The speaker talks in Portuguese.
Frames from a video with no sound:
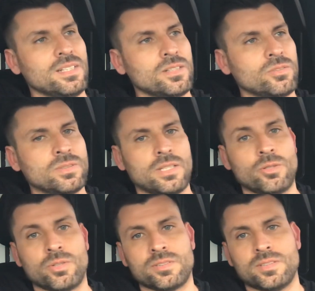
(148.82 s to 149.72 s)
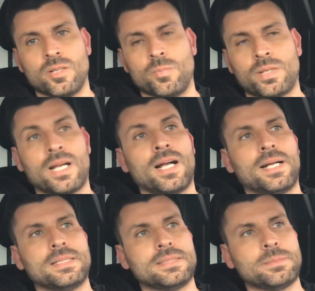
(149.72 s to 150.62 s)
do interiorzão
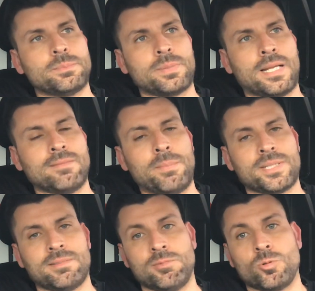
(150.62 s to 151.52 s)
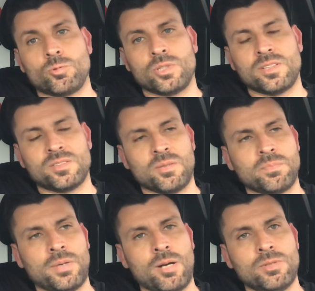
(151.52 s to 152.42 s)
para para lá para aquela loucura de São
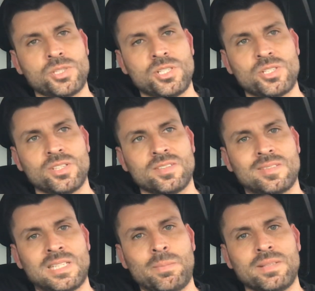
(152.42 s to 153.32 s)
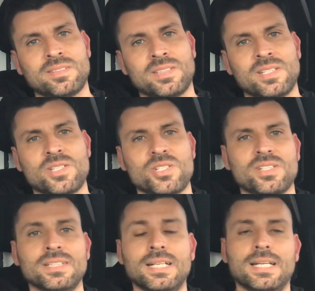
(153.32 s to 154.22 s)
Paulo, a gente estranha bastante.
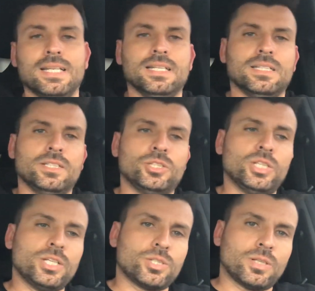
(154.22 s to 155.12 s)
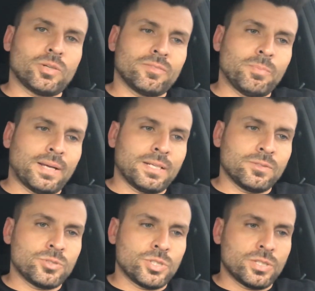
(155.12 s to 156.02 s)
E gente, agora
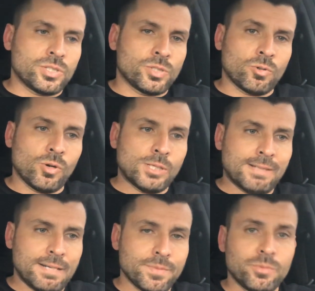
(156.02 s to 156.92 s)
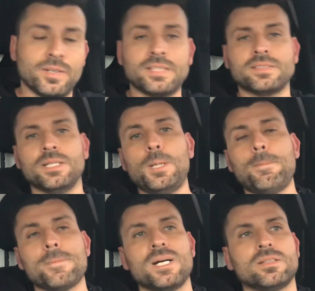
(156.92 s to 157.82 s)
parando de, de enrolar, vamos lá
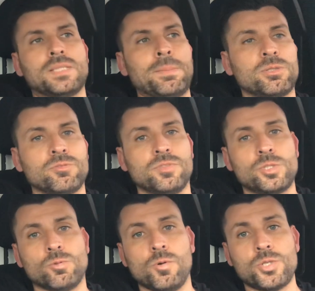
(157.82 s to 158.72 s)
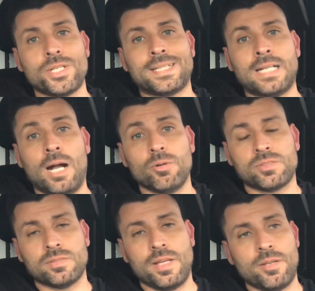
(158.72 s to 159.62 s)
então. Tema do vídeo hoje, carro
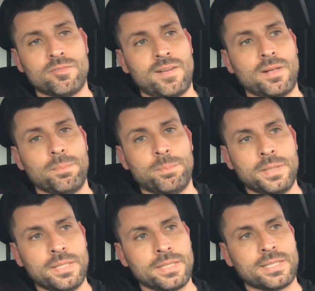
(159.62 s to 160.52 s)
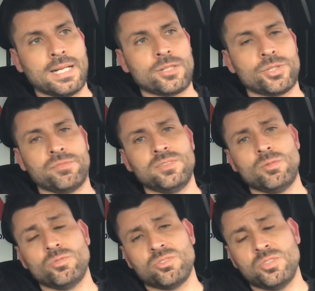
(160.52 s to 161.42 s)
zero vale a pena, cara. Já fiz
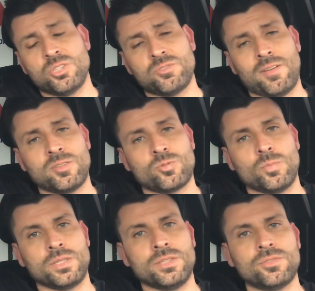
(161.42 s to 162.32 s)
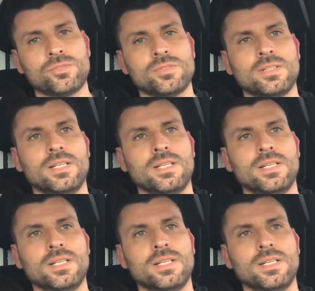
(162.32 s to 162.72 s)
alguns vídeos falando sobre isso.